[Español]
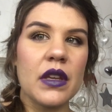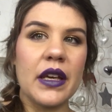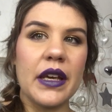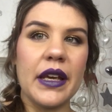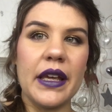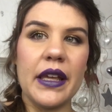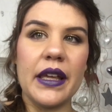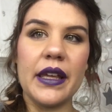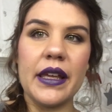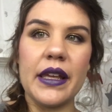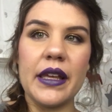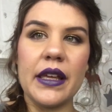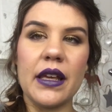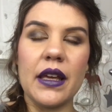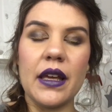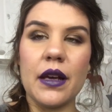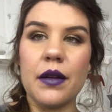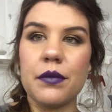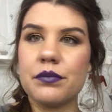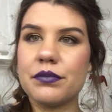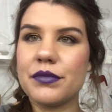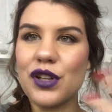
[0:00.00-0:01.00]

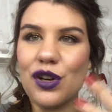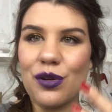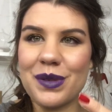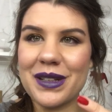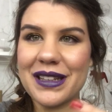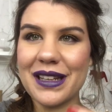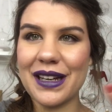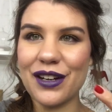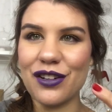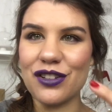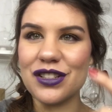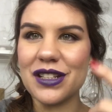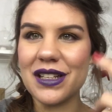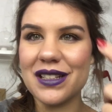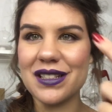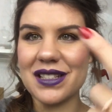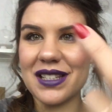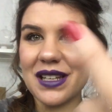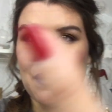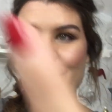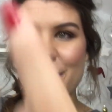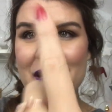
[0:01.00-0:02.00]
Y comentaros,
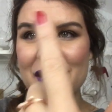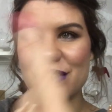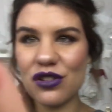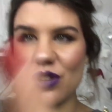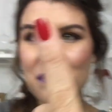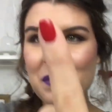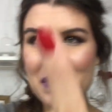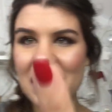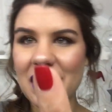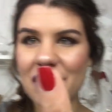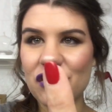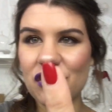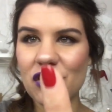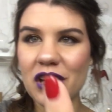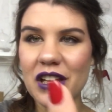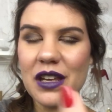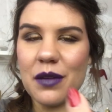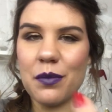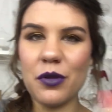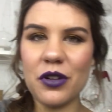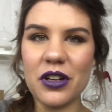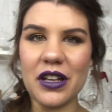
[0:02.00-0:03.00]
siempre estoy mirando
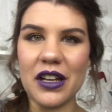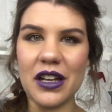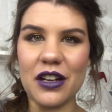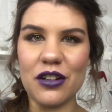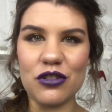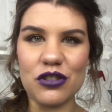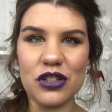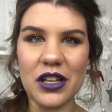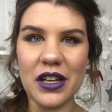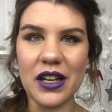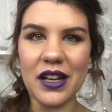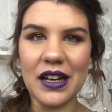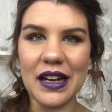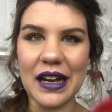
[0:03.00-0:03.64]
aquí porque, no sé,